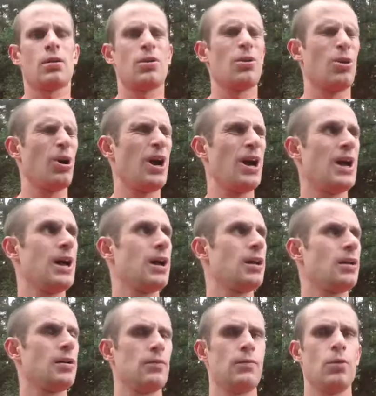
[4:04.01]
Auto
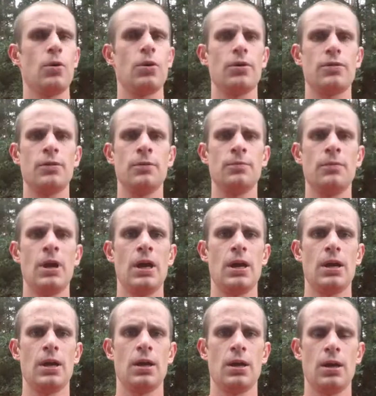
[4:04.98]
Woche 7
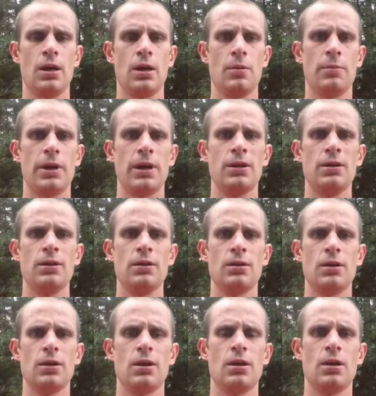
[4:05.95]
beendet.
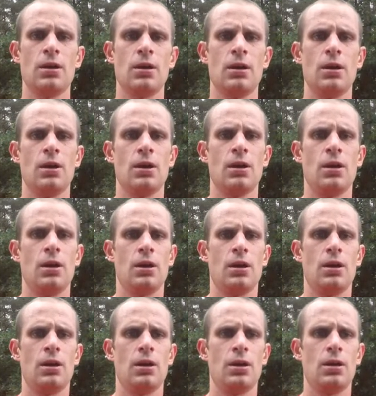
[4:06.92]

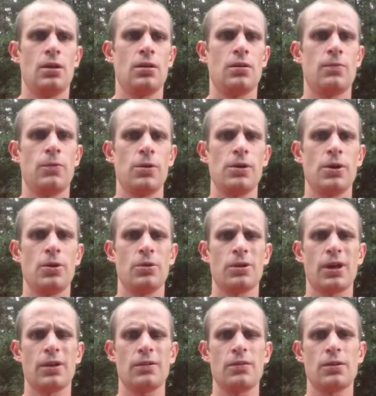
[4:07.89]
Ich wollte ja heute
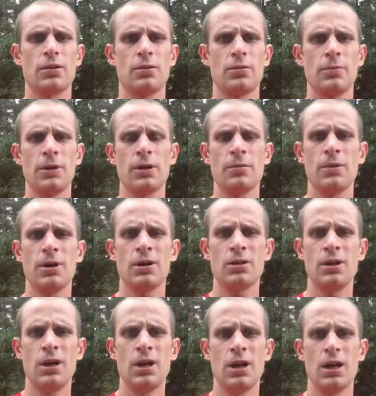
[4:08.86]
30 Kilometer
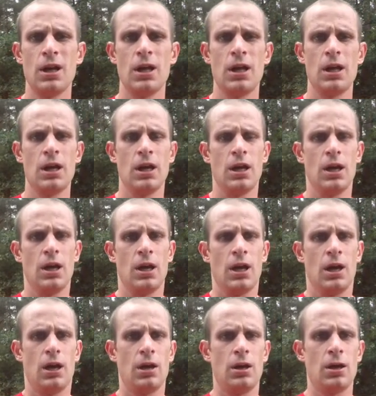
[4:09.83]
machen.
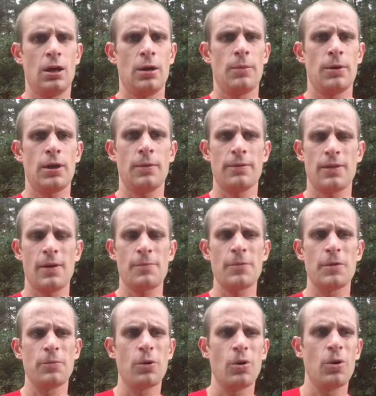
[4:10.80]
Ähm, ich habe jetzt
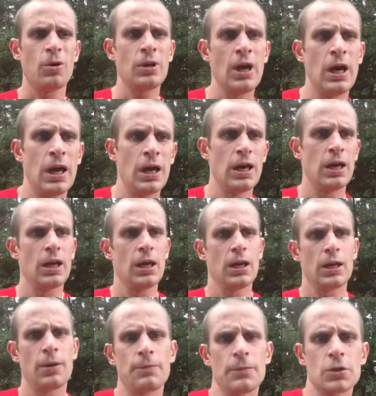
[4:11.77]
abgebrochen.
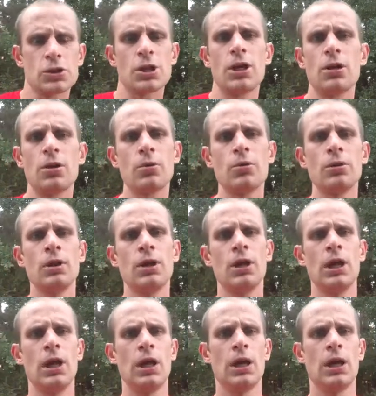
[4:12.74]
Ich habe die schnelle Runde